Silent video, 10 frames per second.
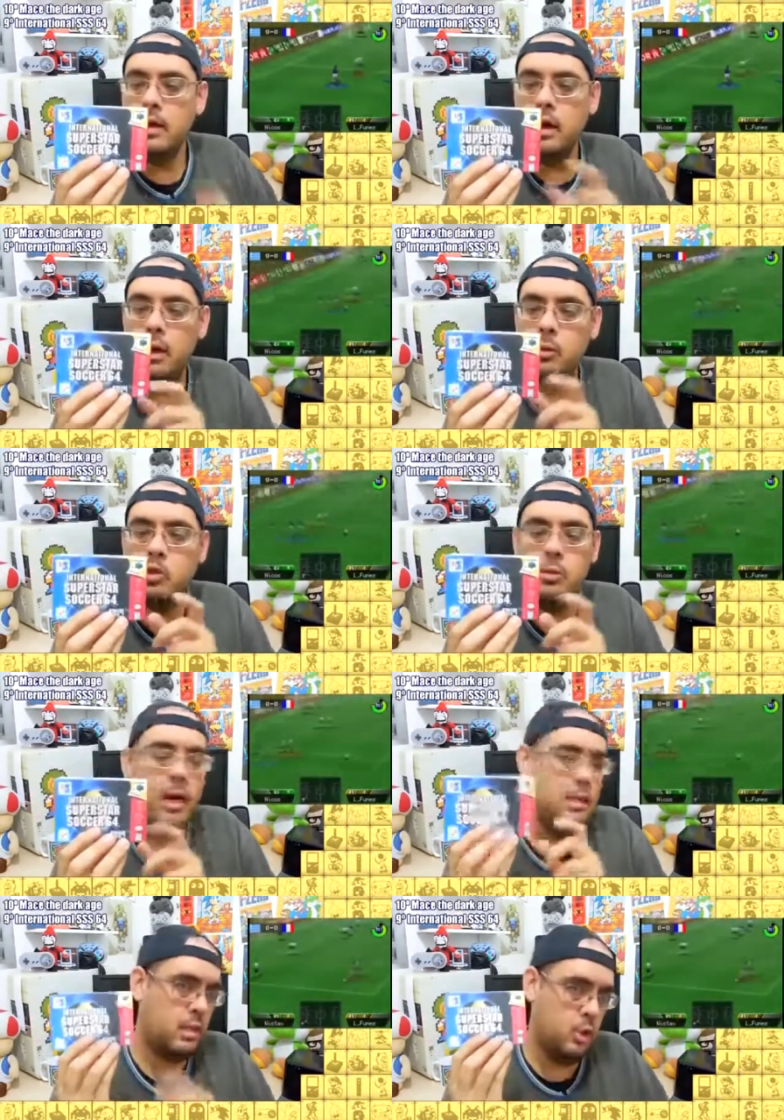Amo
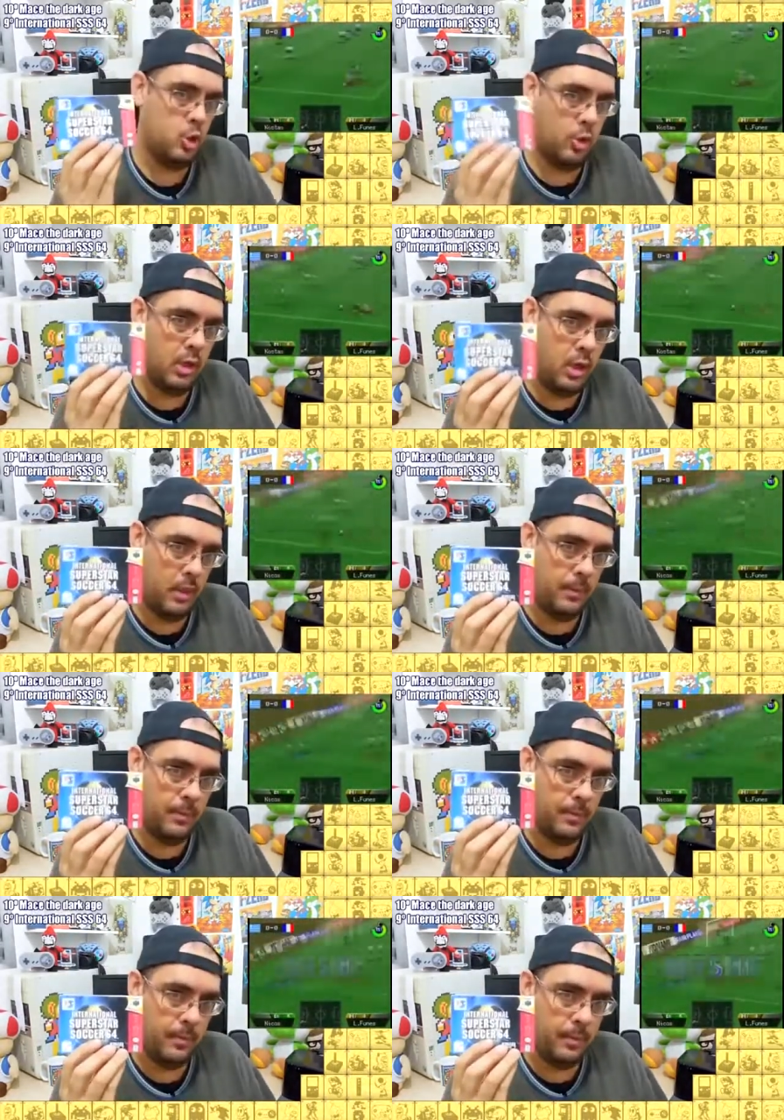demais esse jogo aqui.
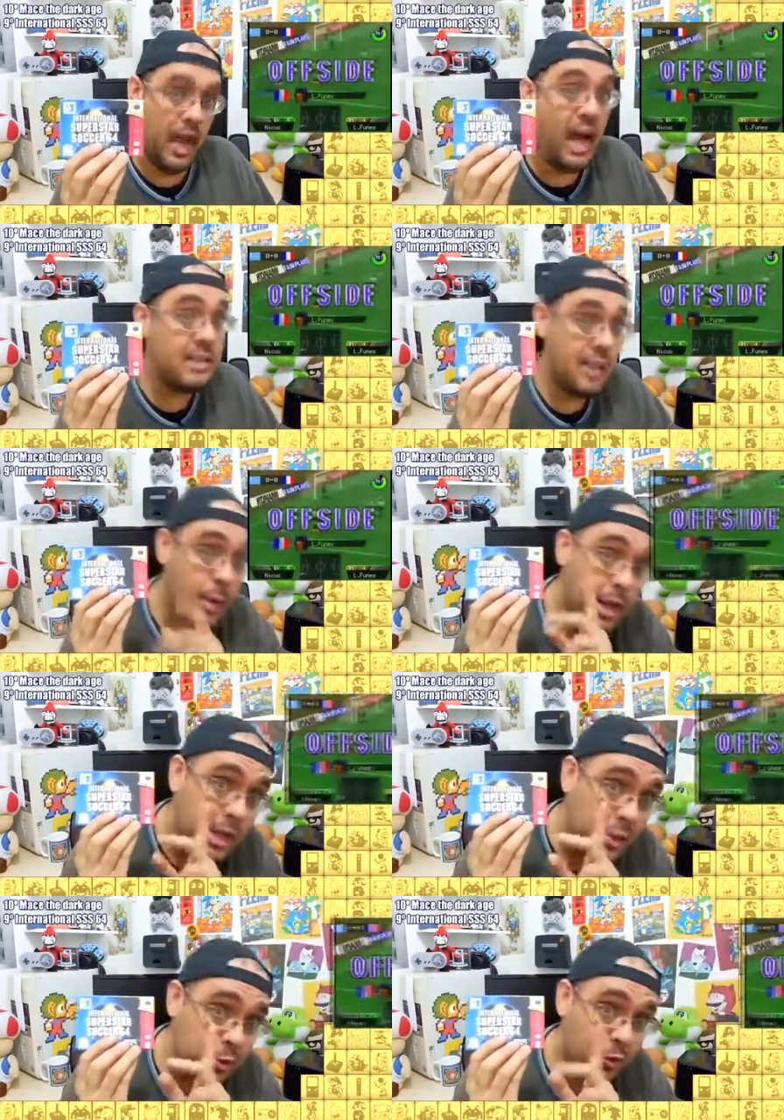Ah, e tem um
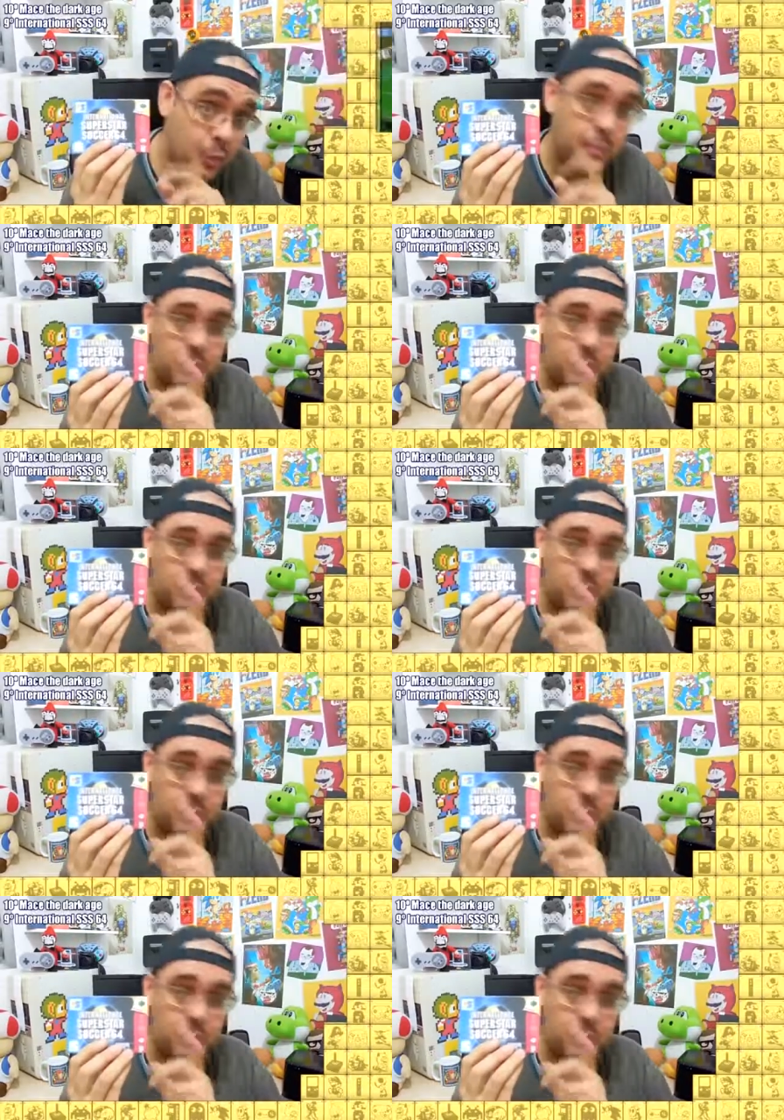Alejo, viu?